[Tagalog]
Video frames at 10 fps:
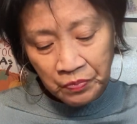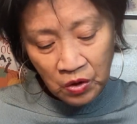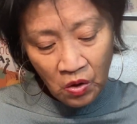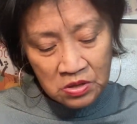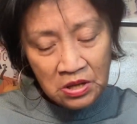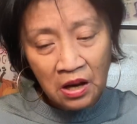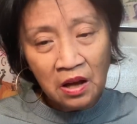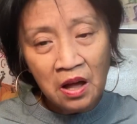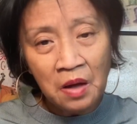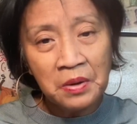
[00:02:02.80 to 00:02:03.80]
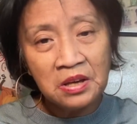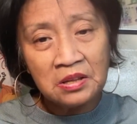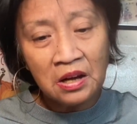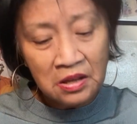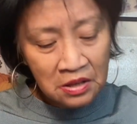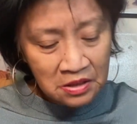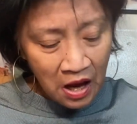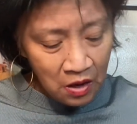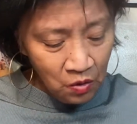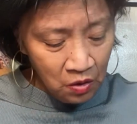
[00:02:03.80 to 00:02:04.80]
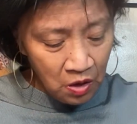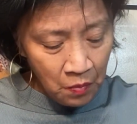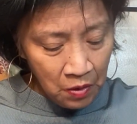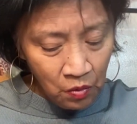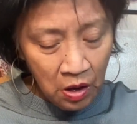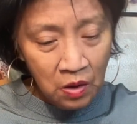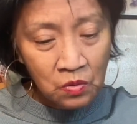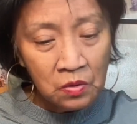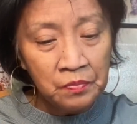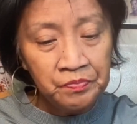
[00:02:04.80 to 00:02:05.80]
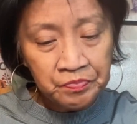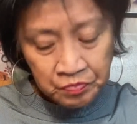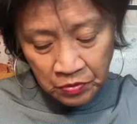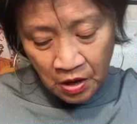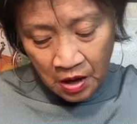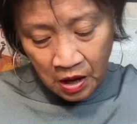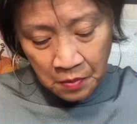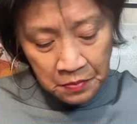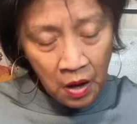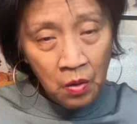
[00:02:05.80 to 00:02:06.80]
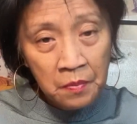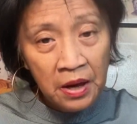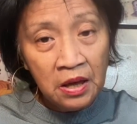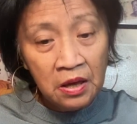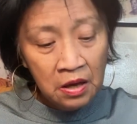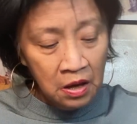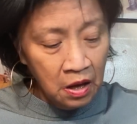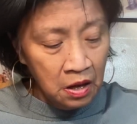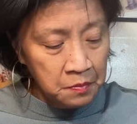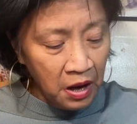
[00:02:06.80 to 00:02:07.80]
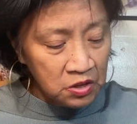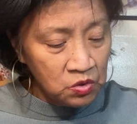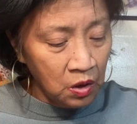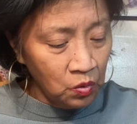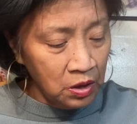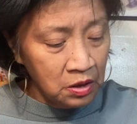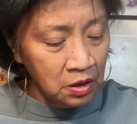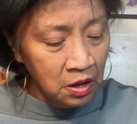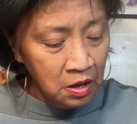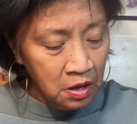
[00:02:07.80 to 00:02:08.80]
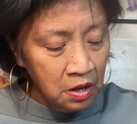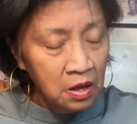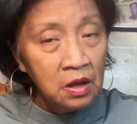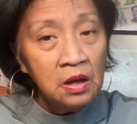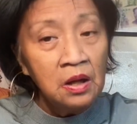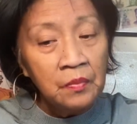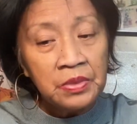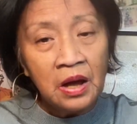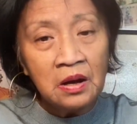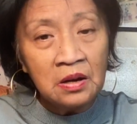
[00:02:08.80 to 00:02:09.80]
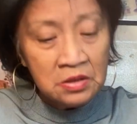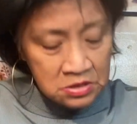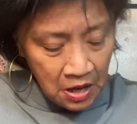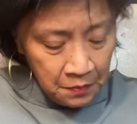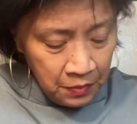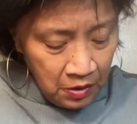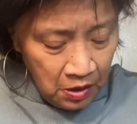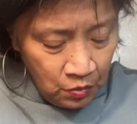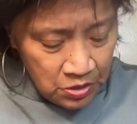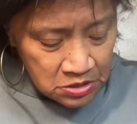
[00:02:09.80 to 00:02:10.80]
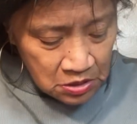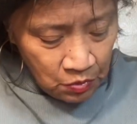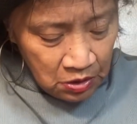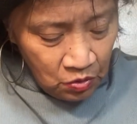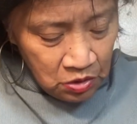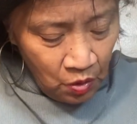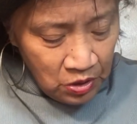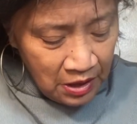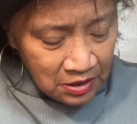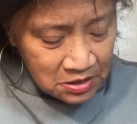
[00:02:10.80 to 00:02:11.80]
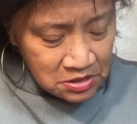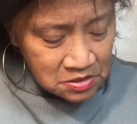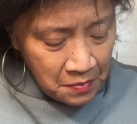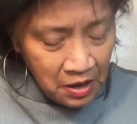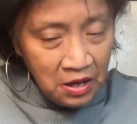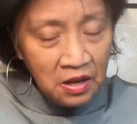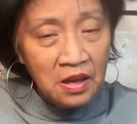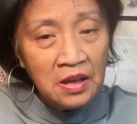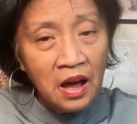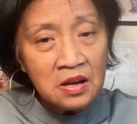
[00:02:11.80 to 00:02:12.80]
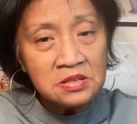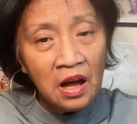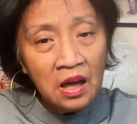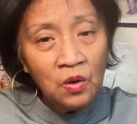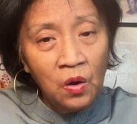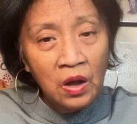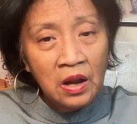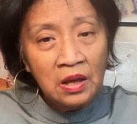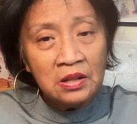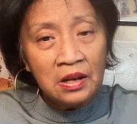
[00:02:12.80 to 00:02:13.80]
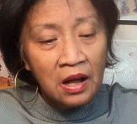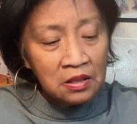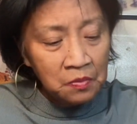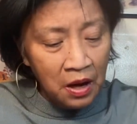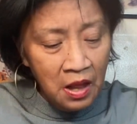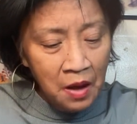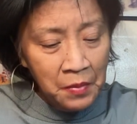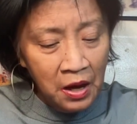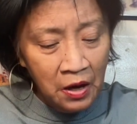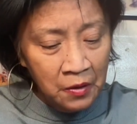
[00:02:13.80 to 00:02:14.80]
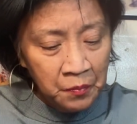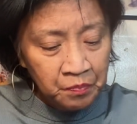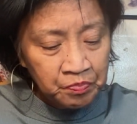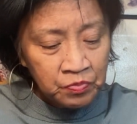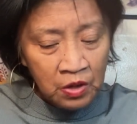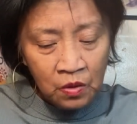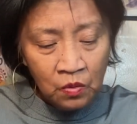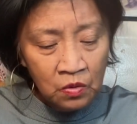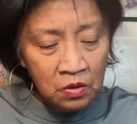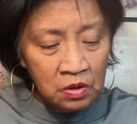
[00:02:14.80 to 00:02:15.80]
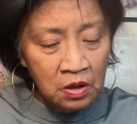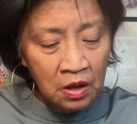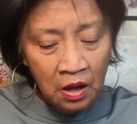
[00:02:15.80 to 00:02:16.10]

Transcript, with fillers: yun, sana nga makita-kita tayo. Ewan ko lang kung halimbawa may bakasyon ako ng ng December, which we don't know yet kasi sa mga nangyayari sa ngayon, hindi natin malaman kung